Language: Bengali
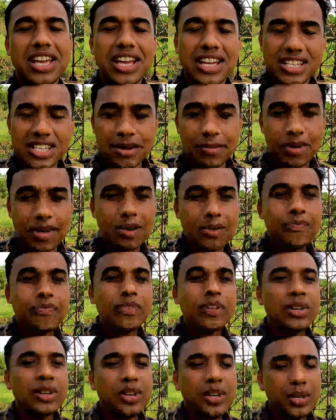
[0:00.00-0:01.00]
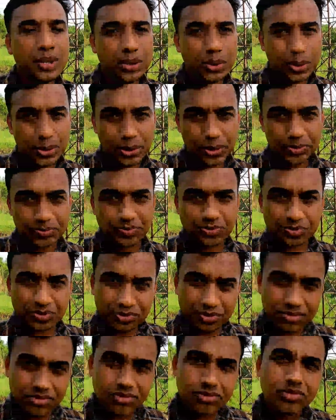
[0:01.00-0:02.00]
দেখে যাবেন তো
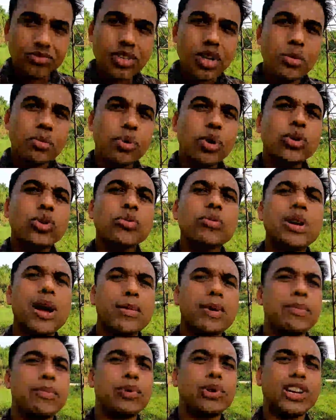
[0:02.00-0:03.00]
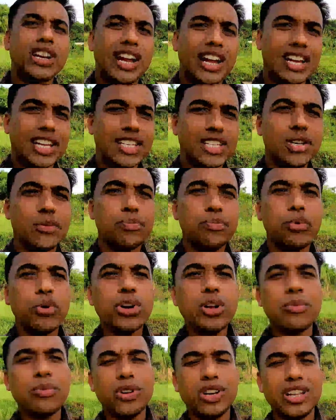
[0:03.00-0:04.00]
প্রথমে আমি বলে রাখি যে
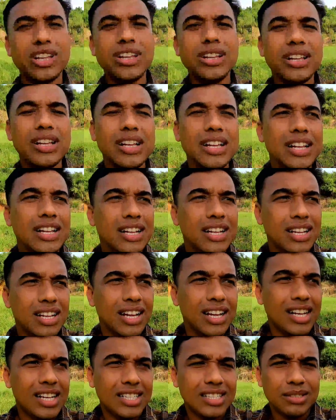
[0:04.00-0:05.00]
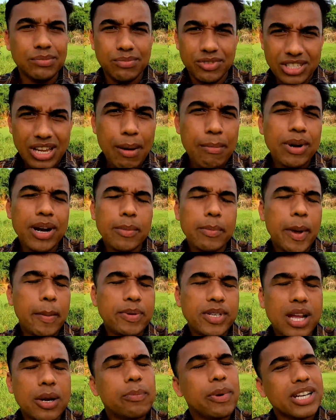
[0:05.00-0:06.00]
পরিমণি চামড়ার
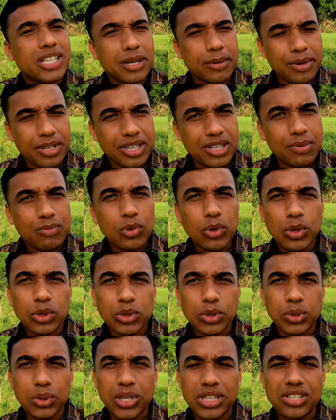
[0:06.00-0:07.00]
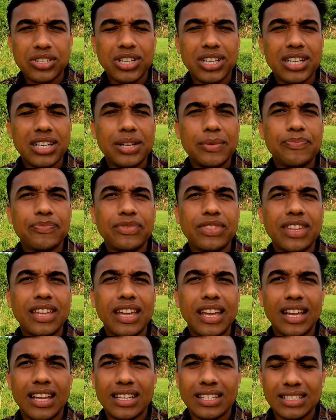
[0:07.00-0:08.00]
ব্যবসার পাশাপাশি মূলত আসলে
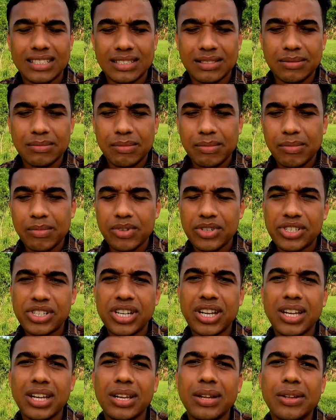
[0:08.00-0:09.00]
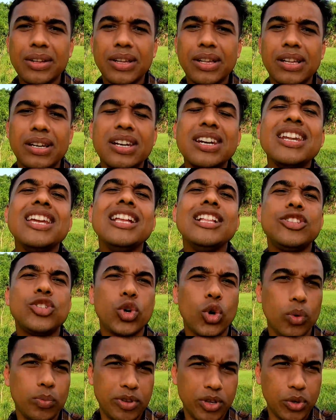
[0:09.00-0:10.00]
সে নীল
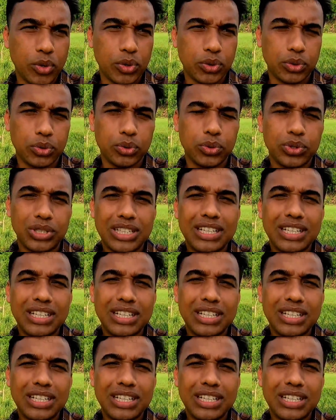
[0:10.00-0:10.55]
ছবি করত